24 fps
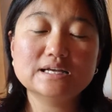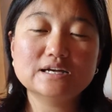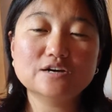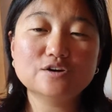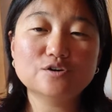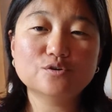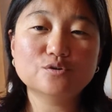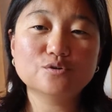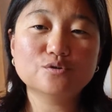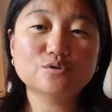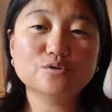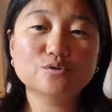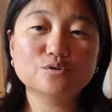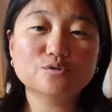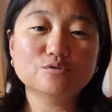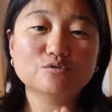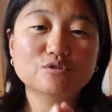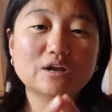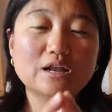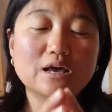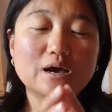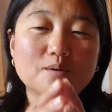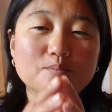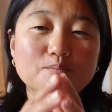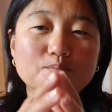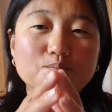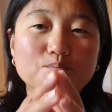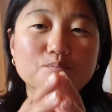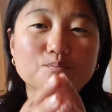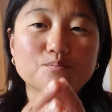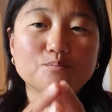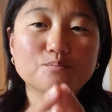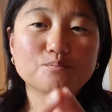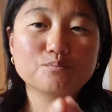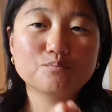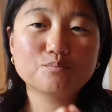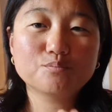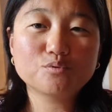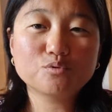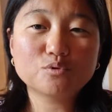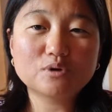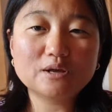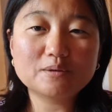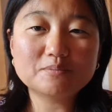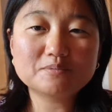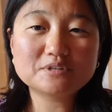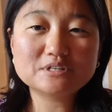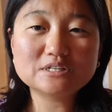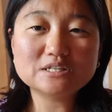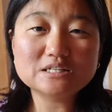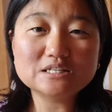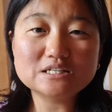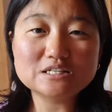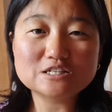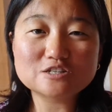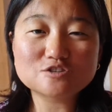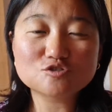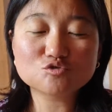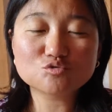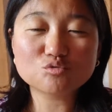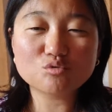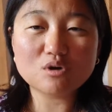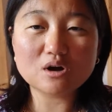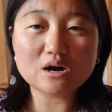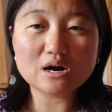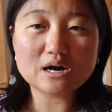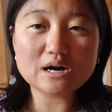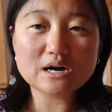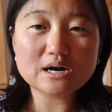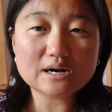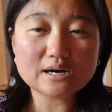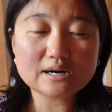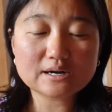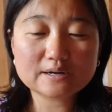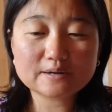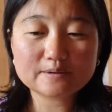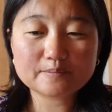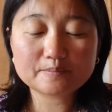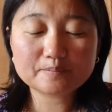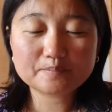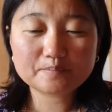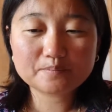Euh, voilà, pour la petite histoire,